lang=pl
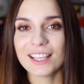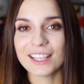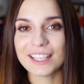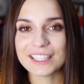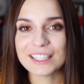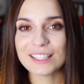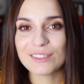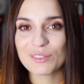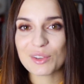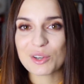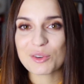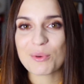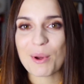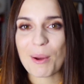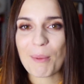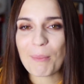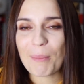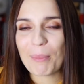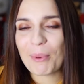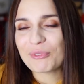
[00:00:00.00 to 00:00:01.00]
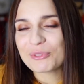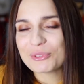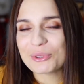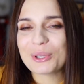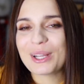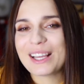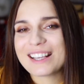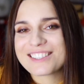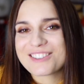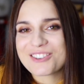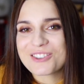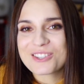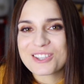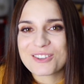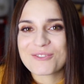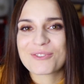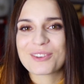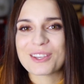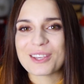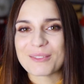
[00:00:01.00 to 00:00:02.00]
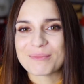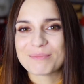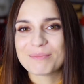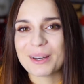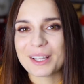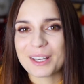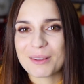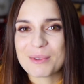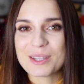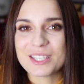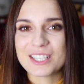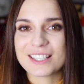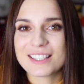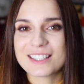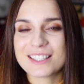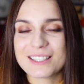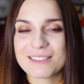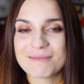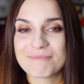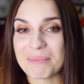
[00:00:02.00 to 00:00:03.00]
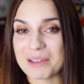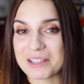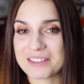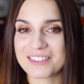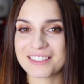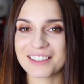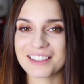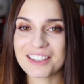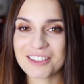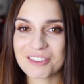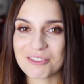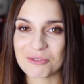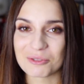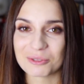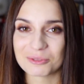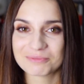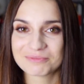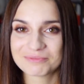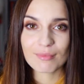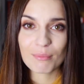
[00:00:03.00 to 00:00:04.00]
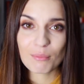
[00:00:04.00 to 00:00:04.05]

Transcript: i gdy wyszłam, powtórka z rozrywki, parę miesięcy bez treningu.